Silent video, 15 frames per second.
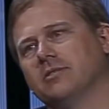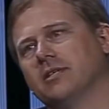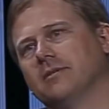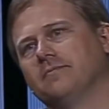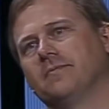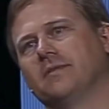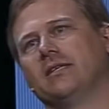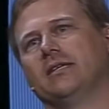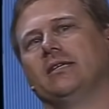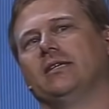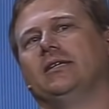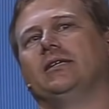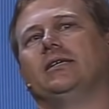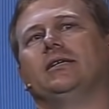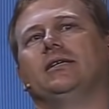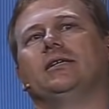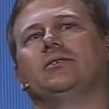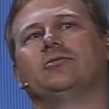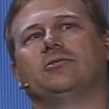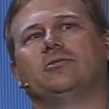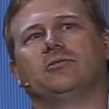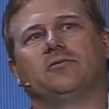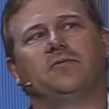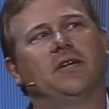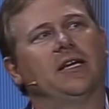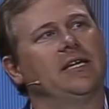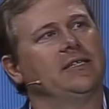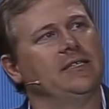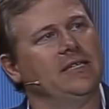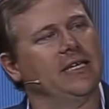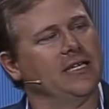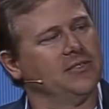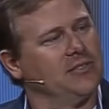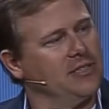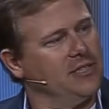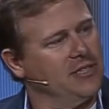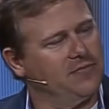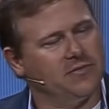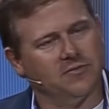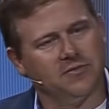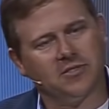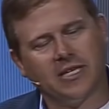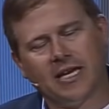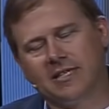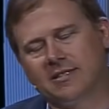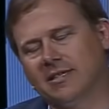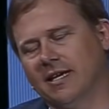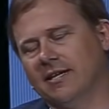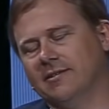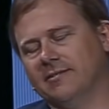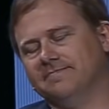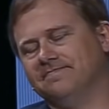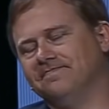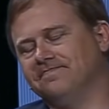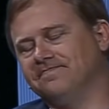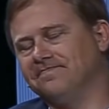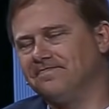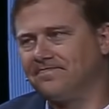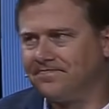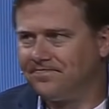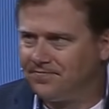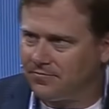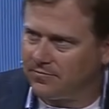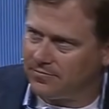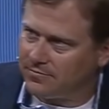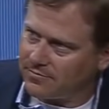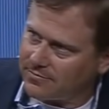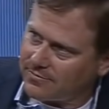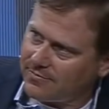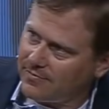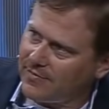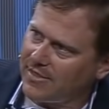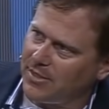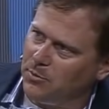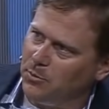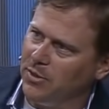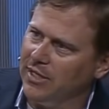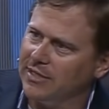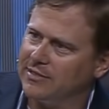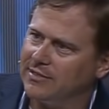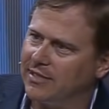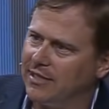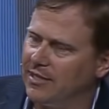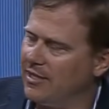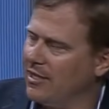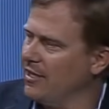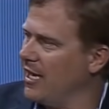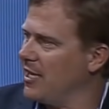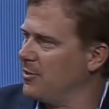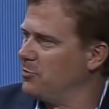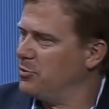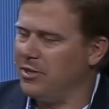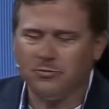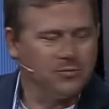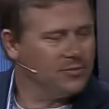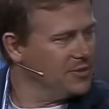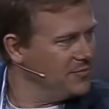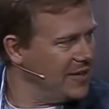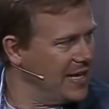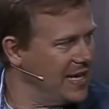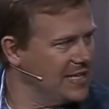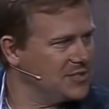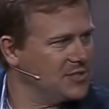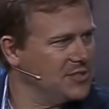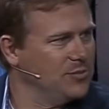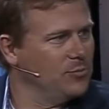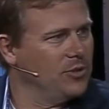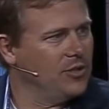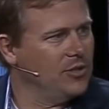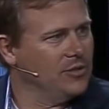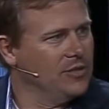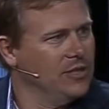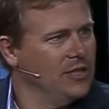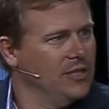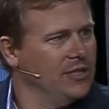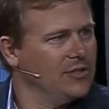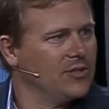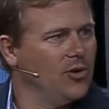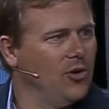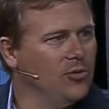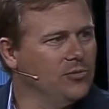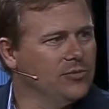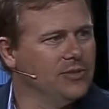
मुझे भी मुश्किल में डाल देता है क्योंकि इसकी व्यंग करने की बड़ी आदत है लेकिन कभी कभी जैसे कोल्टन से पूछा जाता है कि तुम्हें कैसा लगता है जब